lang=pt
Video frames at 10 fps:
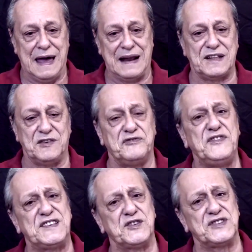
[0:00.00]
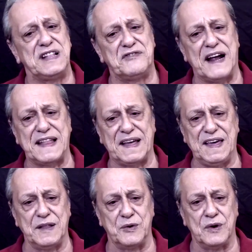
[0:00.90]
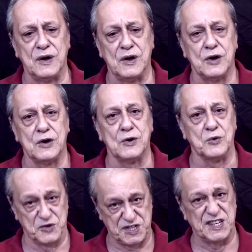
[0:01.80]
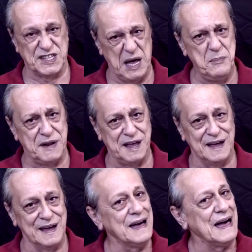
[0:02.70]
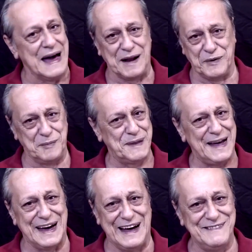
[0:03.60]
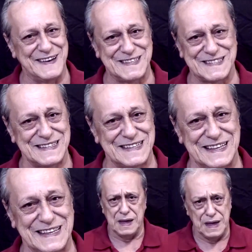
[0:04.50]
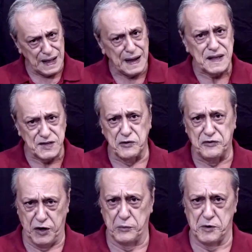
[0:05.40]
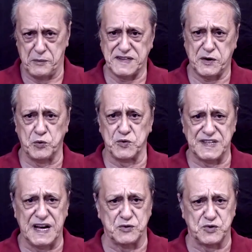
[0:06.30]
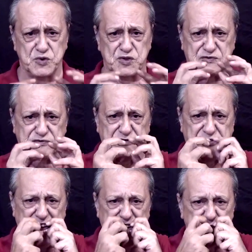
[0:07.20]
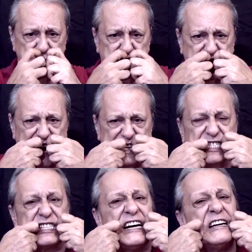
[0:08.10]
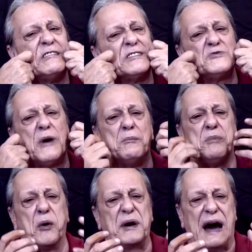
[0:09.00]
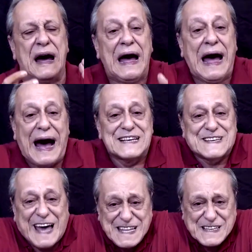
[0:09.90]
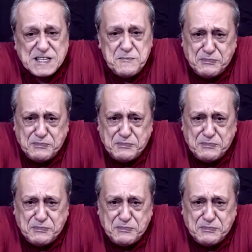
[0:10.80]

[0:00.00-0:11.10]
Era difícil se livrar daquilo. Os de sempre eram implacáveis. Ele ainda sofreu por mais alguns anos os freios rasgando a sua boca, as rédeas